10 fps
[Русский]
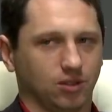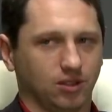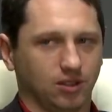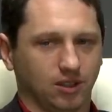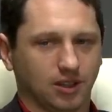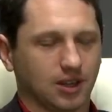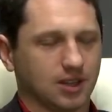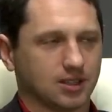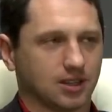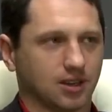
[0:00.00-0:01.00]
И
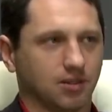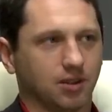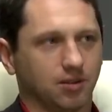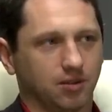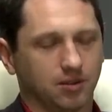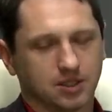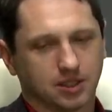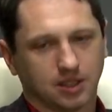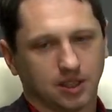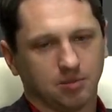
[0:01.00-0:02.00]
какая страховая
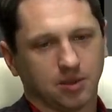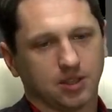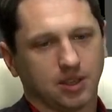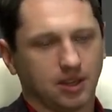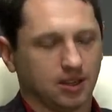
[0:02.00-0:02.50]
вывезет такие потери,